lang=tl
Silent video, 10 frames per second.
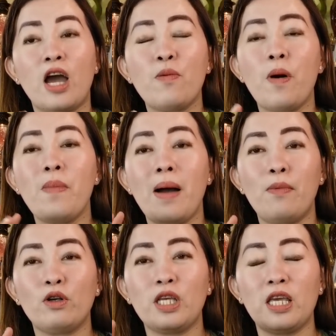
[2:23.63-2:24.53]
Ngayon po mga
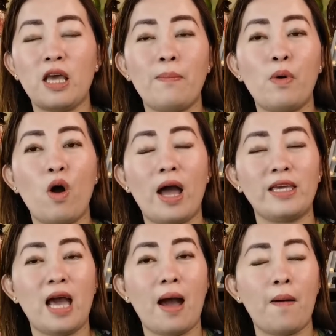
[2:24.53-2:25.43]
bossing, iyan po
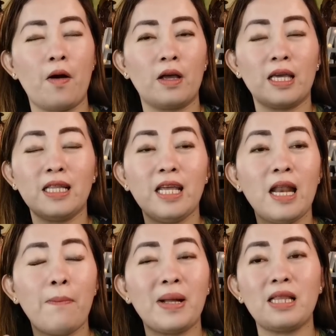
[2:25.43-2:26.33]
ay uh, hindi
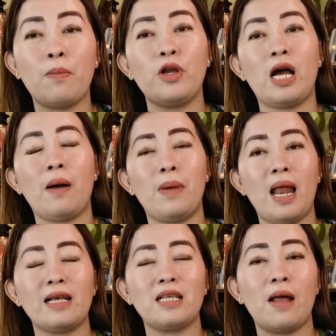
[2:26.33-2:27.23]
lang pantaboy na
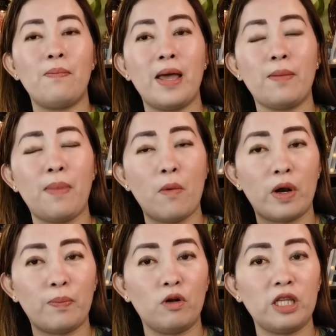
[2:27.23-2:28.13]
kamalasan, very
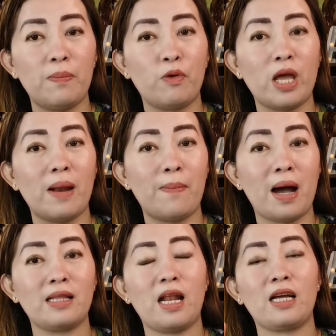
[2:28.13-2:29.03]
powerful din po yan na
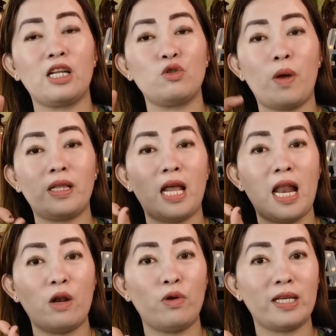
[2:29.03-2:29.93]
pang-attract na swerte,
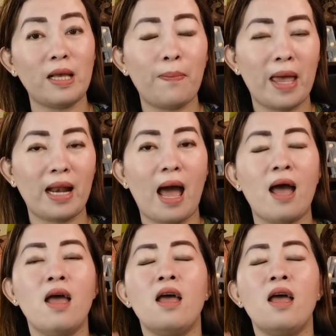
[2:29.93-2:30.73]
lalo na sa pera.